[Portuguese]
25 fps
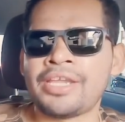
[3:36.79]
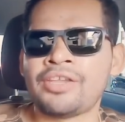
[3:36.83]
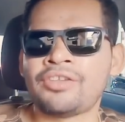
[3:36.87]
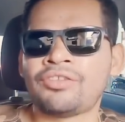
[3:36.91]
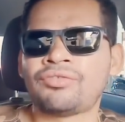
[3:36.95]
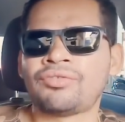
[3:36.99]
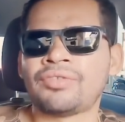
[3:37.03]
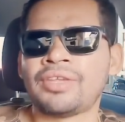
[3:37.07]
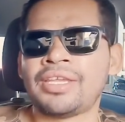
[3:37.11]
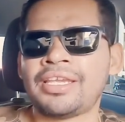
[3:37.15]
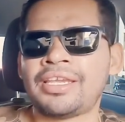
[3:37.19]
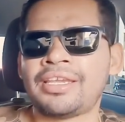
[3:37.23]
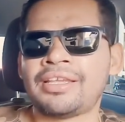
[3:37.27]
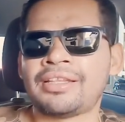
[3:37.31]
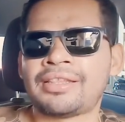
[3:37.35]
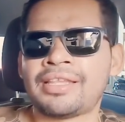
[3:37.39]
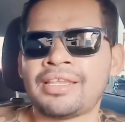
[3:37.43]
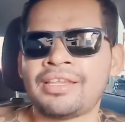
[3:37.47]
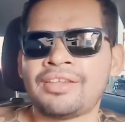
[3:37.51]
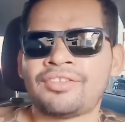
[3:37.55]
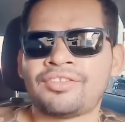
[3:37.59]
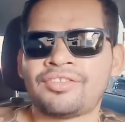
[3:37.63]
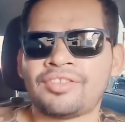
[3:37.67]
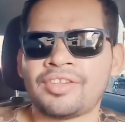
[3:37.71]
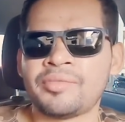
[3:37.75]
É isso aí que
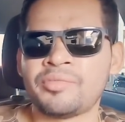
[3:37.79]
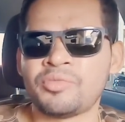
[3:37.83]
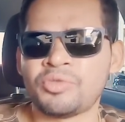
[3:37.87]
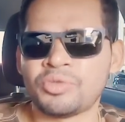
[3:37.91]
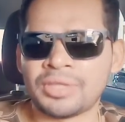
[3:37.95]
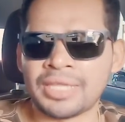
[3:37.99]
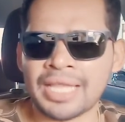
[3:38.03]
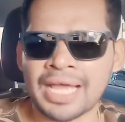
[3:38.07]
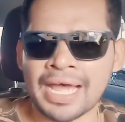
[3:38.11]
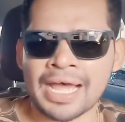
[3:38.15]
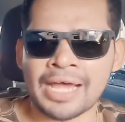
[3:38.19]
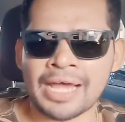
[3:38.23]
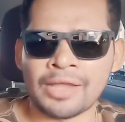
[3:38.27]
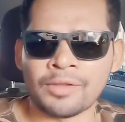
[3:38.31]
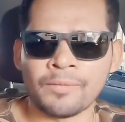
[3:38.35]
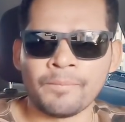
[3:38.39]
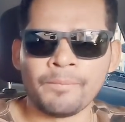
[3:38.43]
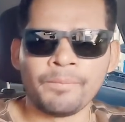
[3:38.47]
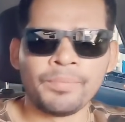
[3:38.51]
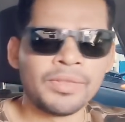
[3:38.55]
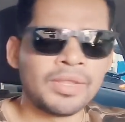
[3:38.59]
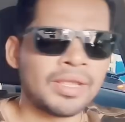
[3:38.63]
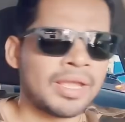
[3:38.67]
tem que ser mudado.